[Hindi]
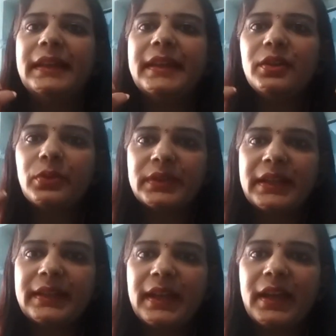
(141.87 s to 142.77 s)
लेकिन
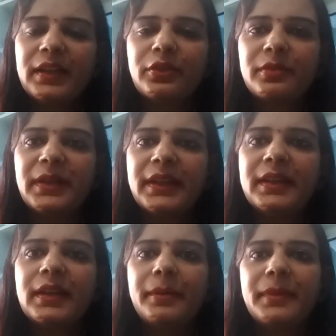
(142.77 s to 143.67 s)
होता क्या है
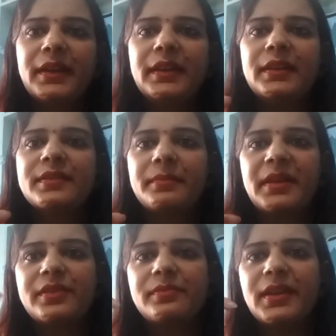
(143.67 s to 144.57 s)
नॉर्मली हमारे
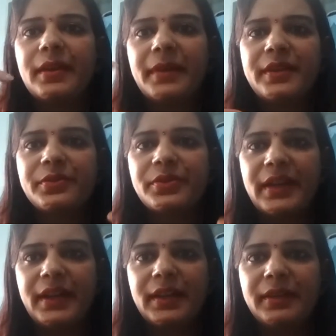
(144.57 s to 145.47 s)
समाज में हमारी
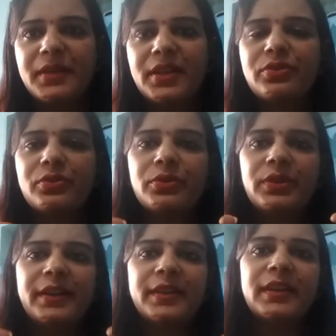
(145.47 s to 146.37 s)
सोसाइटी में जो
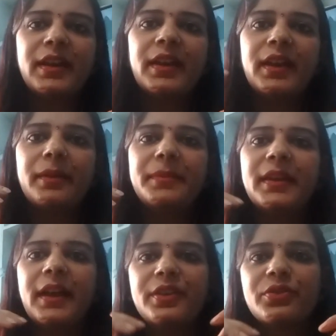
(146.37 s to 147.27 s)
लड़कियां हैं अभी
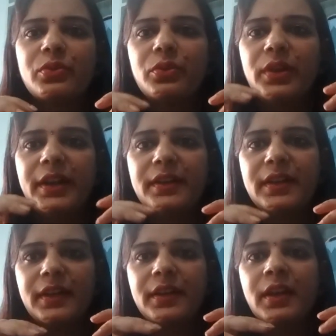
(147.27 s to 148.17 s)
हाई स्कूल
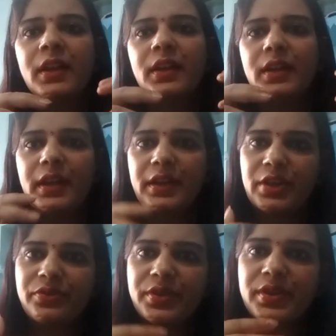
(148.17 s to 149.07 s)
इंटर या
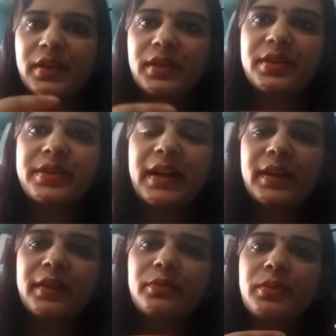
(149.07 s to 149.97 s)
ग्रेजुएशन
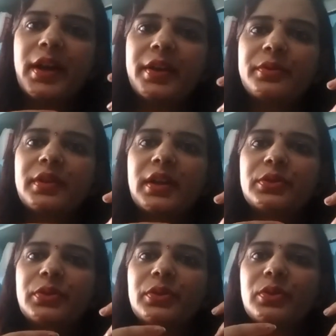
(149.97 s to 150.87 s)
स्टार्टिंग हुआ है उनका
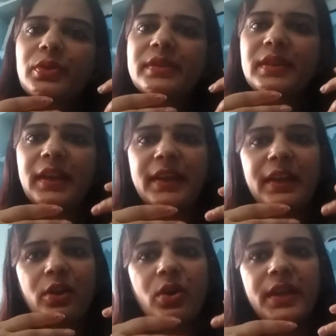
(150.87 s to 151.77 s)
तो उनको इस तरह की
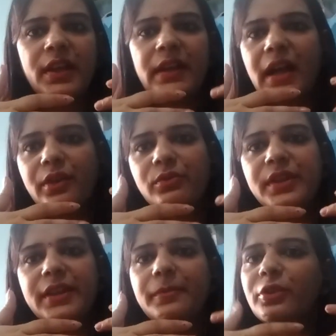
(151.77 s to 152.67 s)
लॉ की कानून
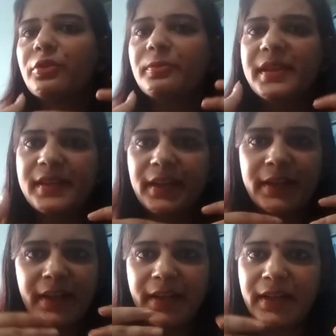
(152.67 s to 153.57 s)
की बिल्कुल भी
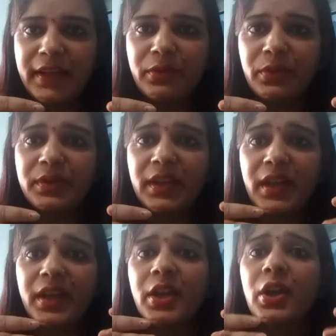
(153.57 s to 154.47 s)
जानकारी नहीं होती
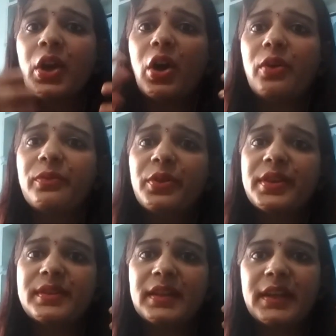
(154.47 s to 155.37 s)
है और वो
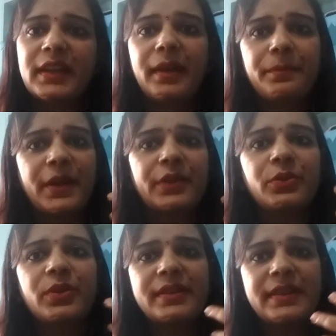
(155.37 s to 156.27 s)
इस तरह के
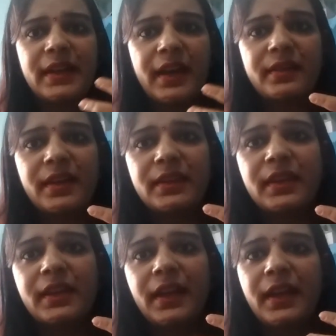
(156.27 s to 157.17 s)
अपराधों का शिकार
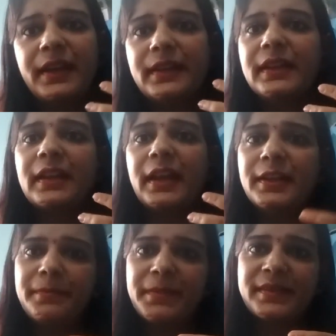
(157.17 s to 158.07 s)
रहती हैं एट्टी
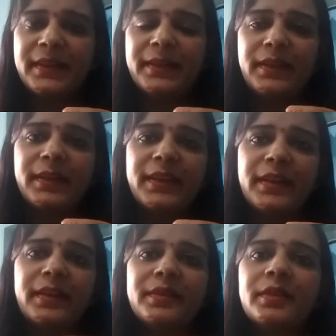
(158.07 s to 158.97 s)
नाइन्टी परसेंट
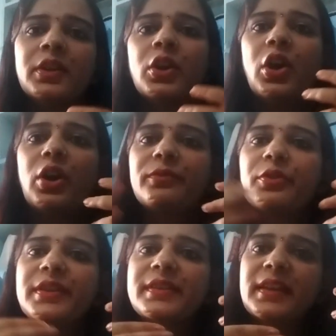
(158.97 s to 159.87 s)
लड़कियाँ और
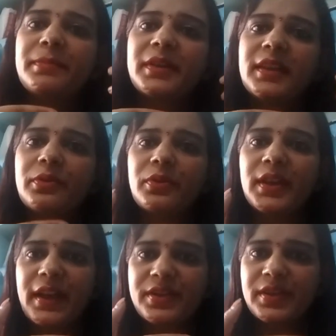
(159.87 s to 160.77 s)
वो इसके प्रति कोई
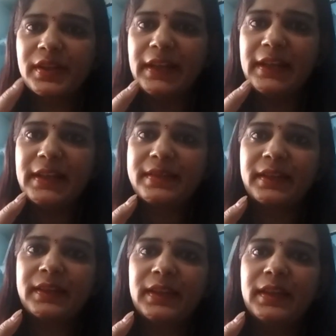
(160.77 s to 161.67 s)
एक्शन नहीं ले
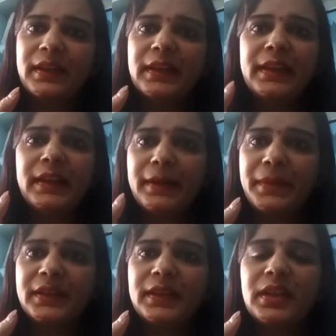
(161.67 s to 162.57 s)
सकती है नहीं ले
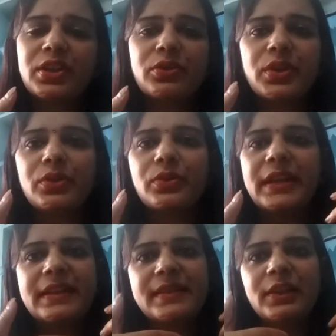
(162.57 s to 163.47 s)
पाती है क्योंकि
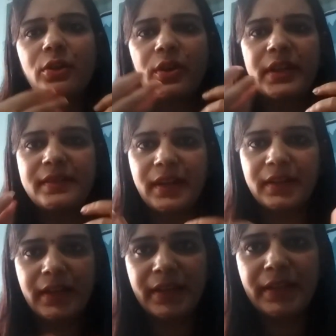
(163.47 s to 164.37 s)
उन्हें किसी लॉ की
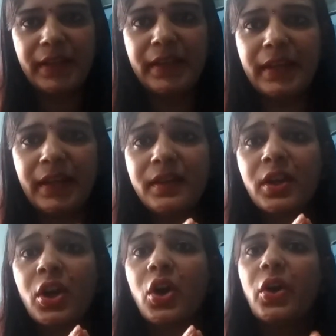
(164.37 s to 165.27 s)
जानकारी नहीं है
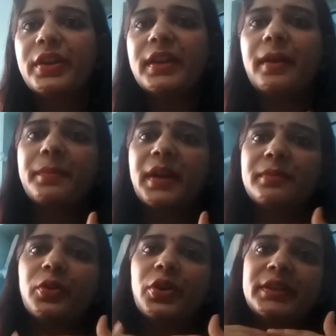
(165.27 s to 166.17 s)
और ये
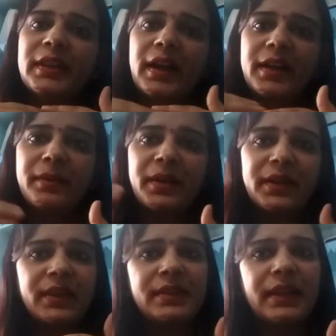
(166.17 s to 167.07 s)
अपराध बहुत ही आगे
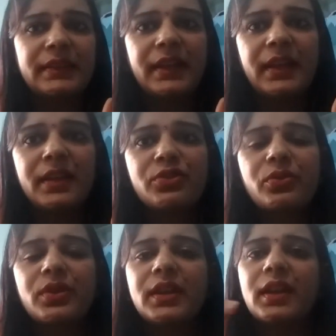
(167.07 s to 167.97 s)
बढ़ते जाते हैं
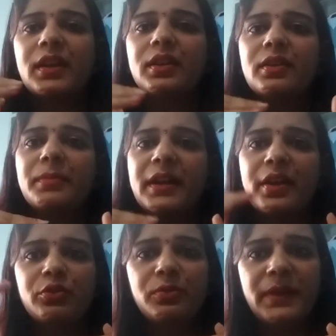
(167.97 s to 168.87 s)
जो कि एक
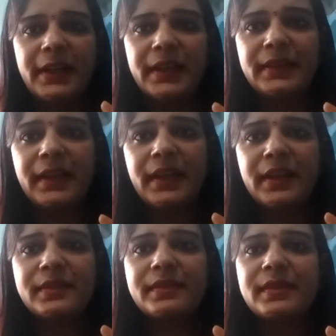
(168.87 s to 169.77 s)
बड़ा रूप ले लेते
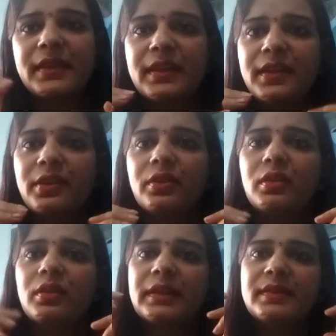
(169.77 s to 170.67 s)
हैं जिससे कि
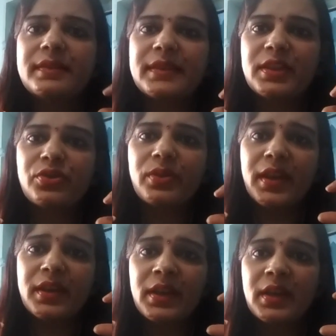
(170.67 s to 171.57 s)
गर्ल्स के जो
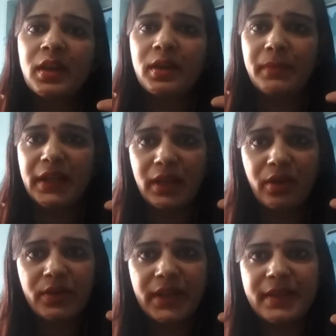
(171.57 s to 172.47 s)
है
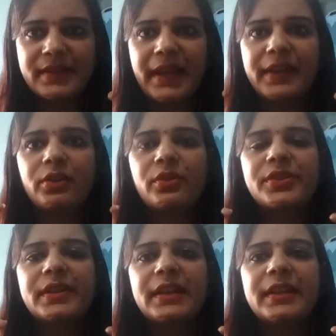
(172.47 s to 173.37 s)
महिलाओं के
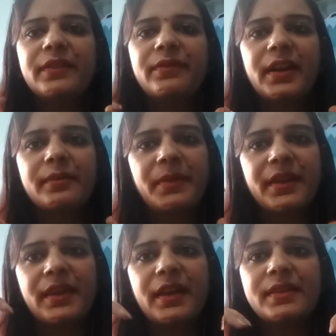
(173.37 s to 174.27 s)
साइकोलॉजिकली इफेक्ट
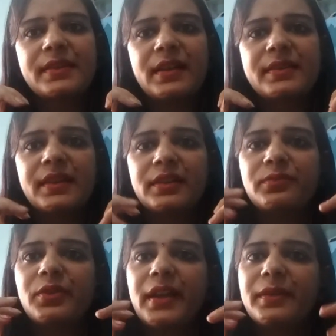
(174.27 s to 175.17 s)
पड़ता है साथ
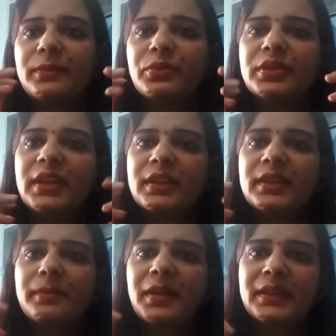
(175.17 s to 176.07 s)
साथ वो मुद्दे
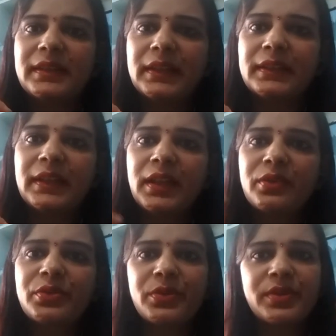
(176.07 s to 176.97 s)
इतने बढ़ते जाते हैं
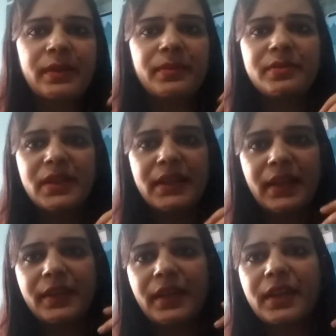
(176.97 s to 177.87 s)
उसको समझ में नहीं
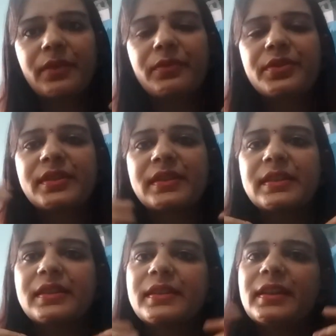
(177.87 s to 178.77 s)
आता है कि वो इस
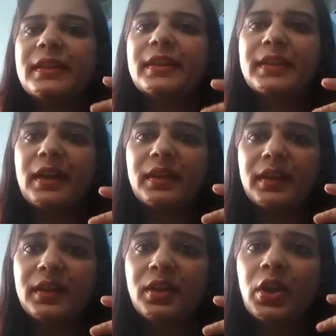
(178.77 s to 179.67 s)
चीज़ के लिए क्या
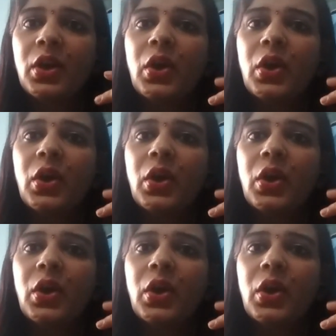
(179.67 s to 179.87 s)
करे